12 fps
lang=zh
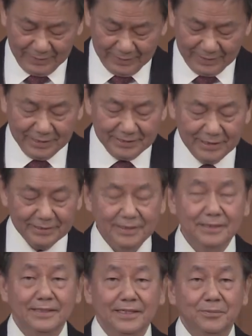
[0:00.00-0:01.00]
感谢
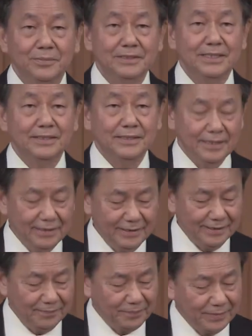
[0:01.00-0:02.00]
神给我们这样的恩
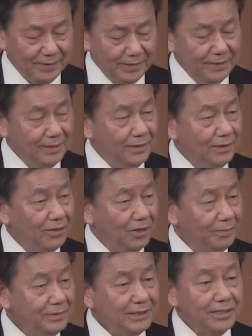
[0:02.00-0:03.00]
典。
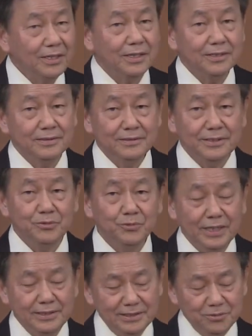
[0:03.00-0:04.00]
我们这个整
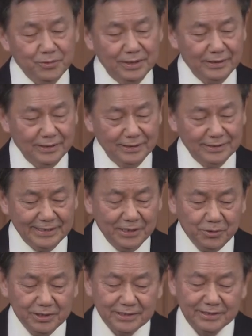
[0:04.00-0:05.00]
段经文结
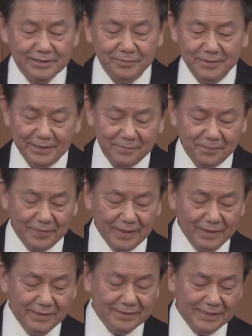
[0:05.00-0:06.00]
论是什么呢？
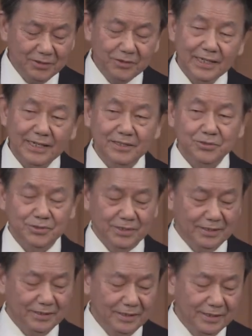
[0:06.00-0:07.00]
结论可以
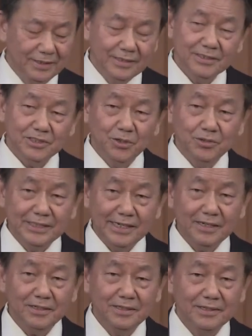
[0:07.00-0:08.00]
说，首
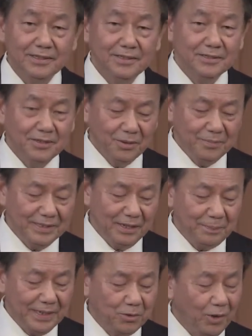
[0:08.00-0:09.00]
先我们
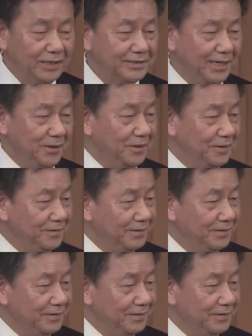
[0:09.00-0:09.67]
要被光照，